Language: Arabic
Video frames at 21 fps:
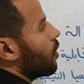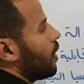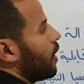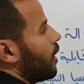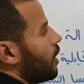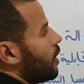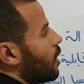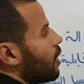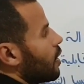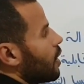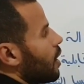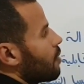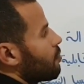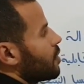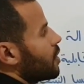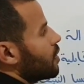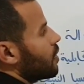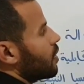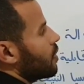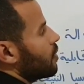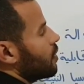على
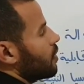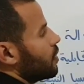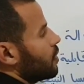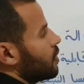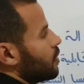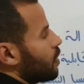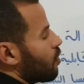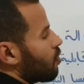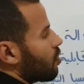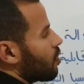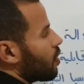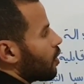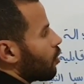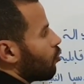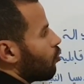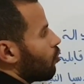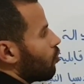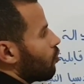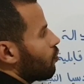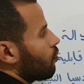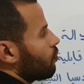اليمين يعني اكس
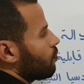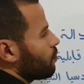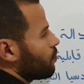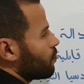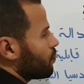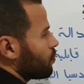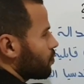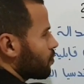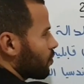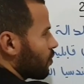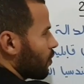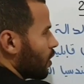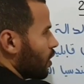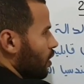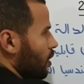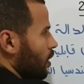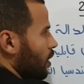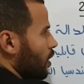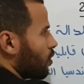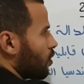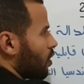زيرو
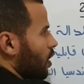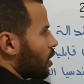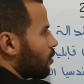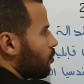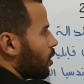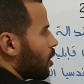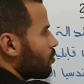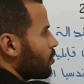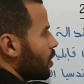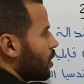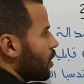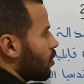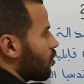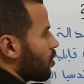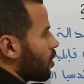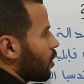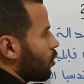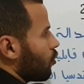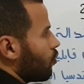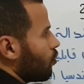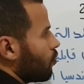اكس اكبر من اكس
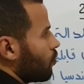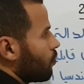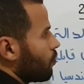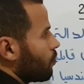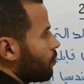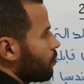زيرو